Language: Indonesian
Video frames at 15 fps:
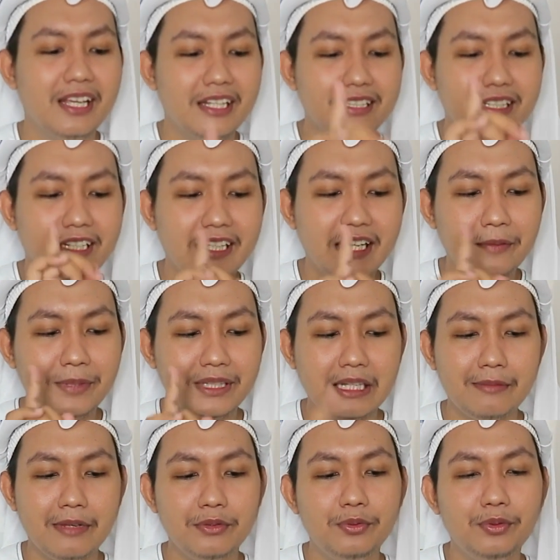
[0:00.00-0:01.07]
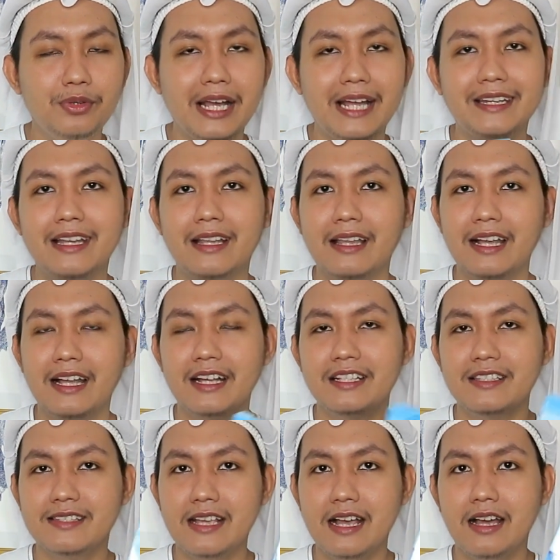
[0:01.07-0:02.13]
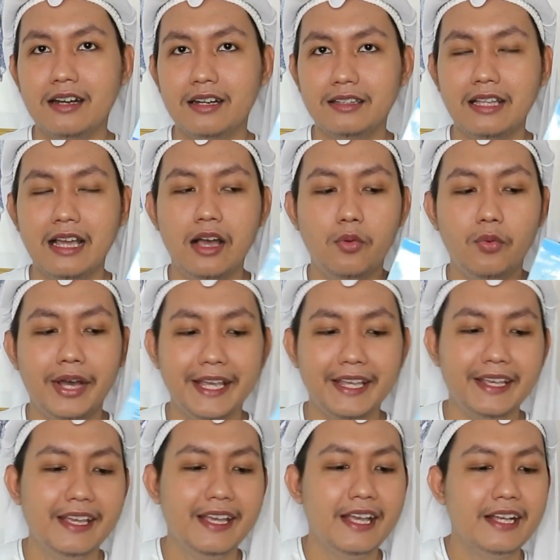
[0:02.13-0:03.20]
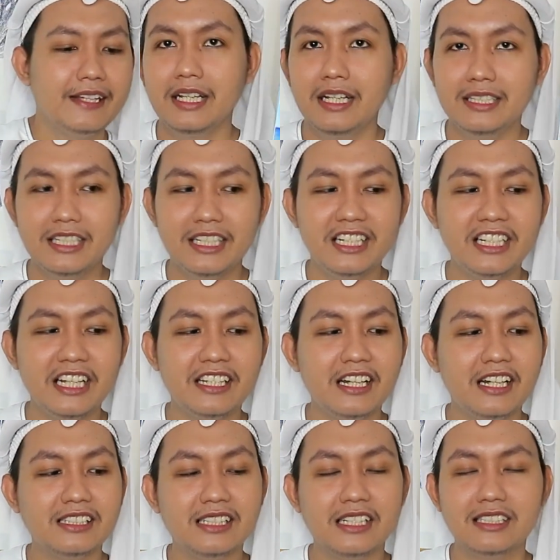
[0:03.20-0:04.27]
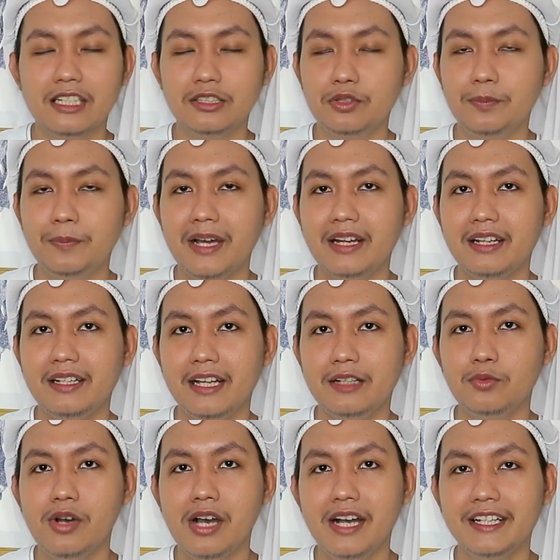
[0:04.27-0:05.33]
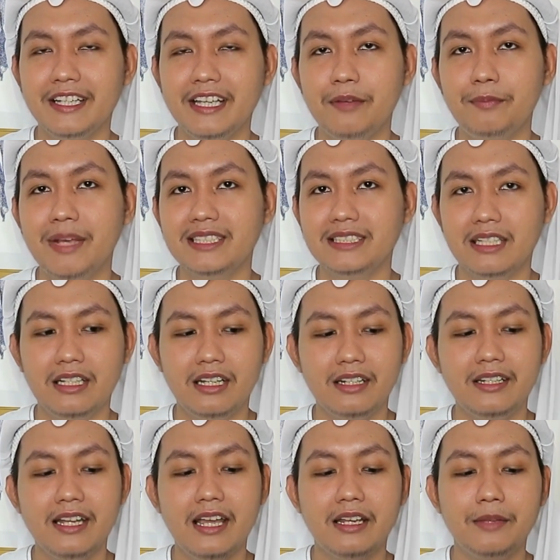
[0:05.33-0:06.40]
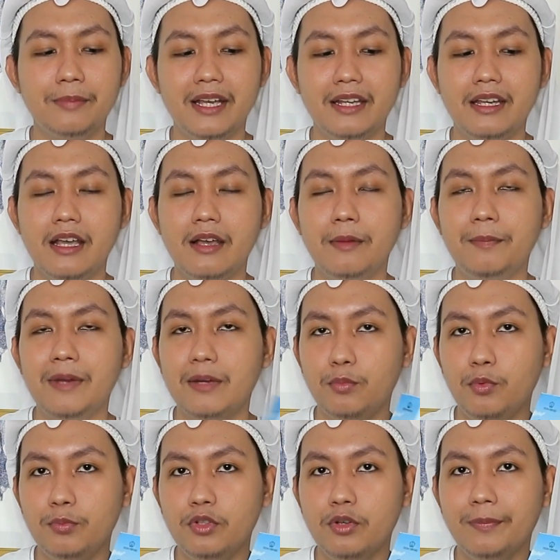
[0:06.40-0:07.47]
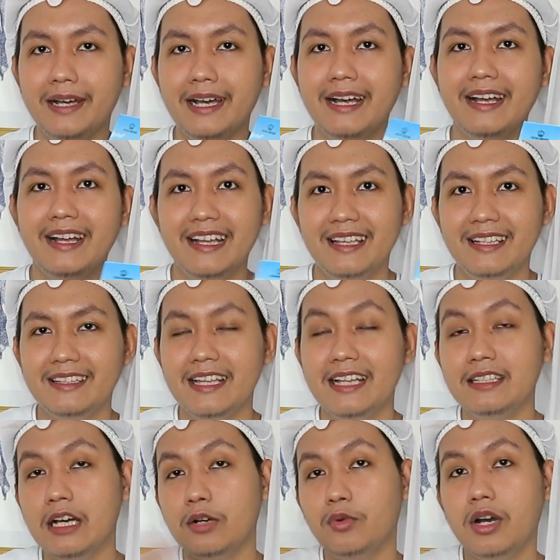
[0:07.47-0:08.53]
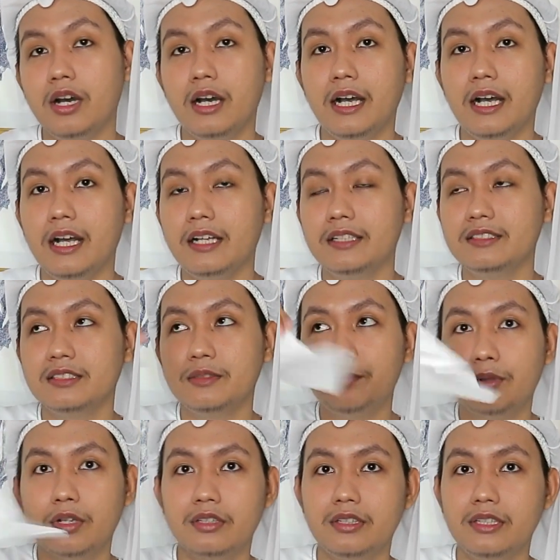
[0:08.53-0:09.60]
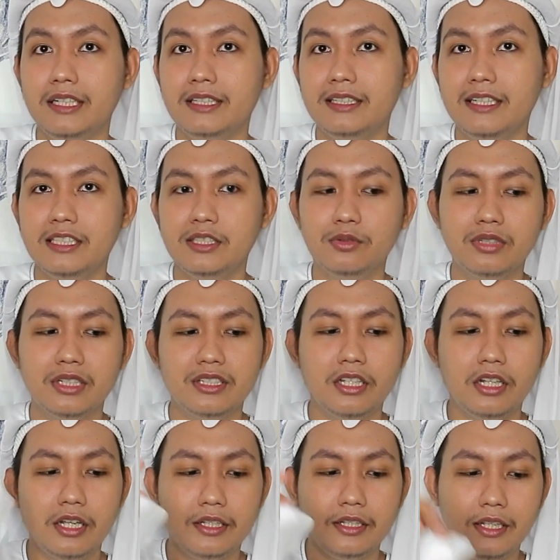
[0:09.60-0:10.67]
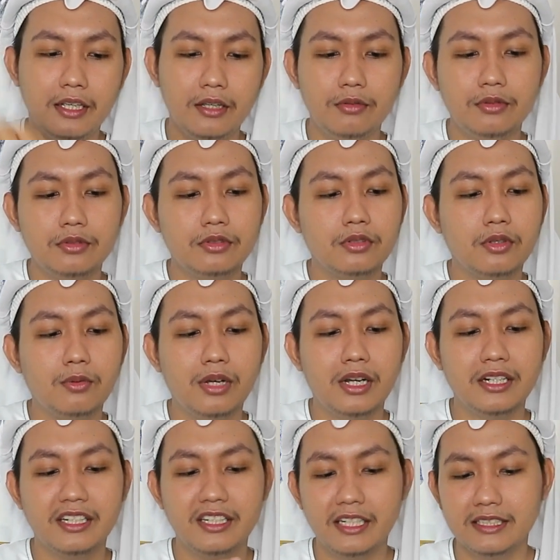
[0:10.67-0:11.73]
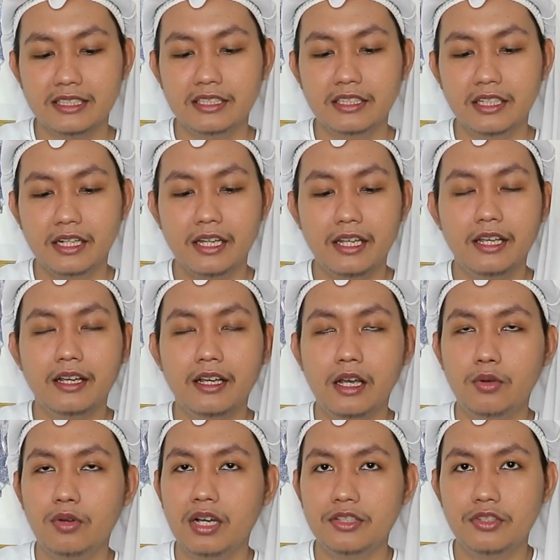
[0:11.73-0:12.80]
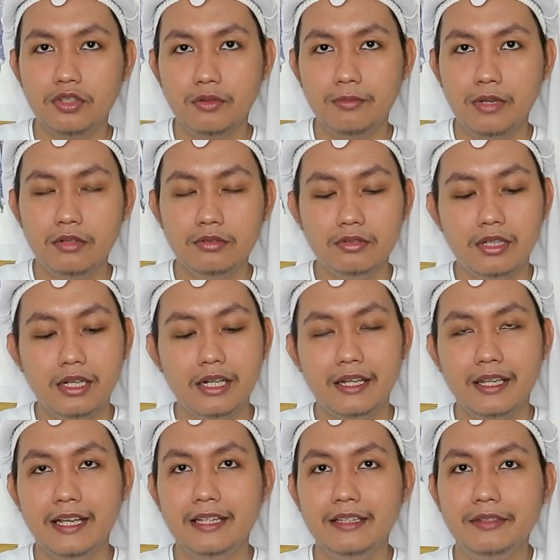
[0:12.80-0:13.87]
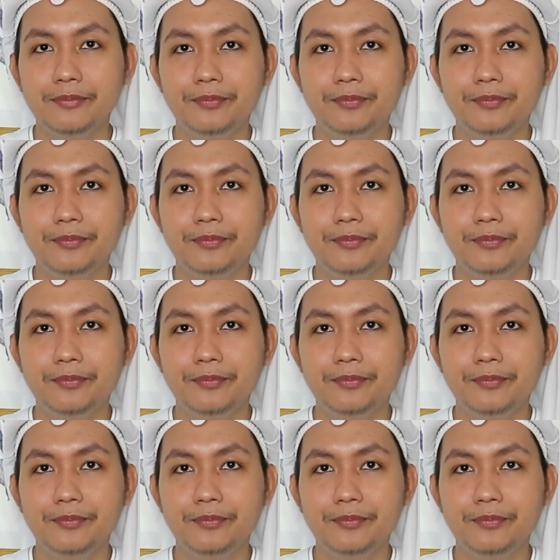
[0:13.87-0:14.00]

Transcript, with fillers: jadi yang pertama dulu adalah Zahrat Hawaii jadi ini adalah salah satu varian wangi yang bestseller daripada parfum Dopha dan aku akan semprot di tisu kecil ini untuk wanginya sendiri aku akan coba untuk kalian